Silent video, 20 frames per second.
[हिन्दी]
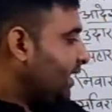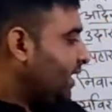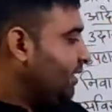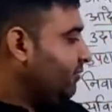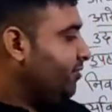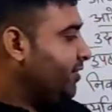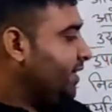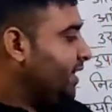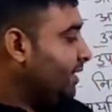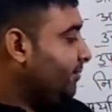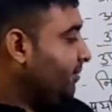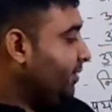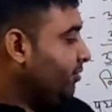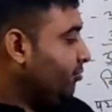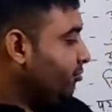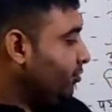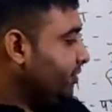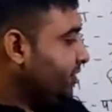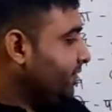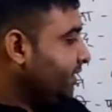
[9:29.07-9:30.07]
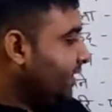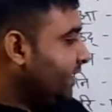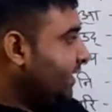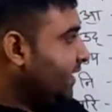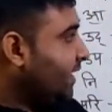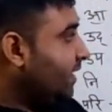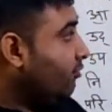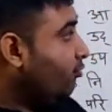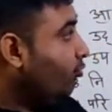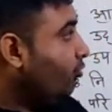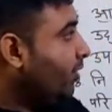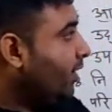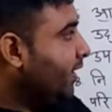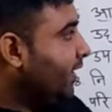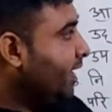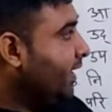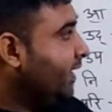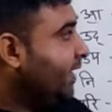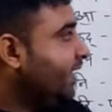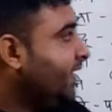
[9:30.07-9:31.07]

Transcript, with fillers: अलविदा में कौन सा लगा हुआ है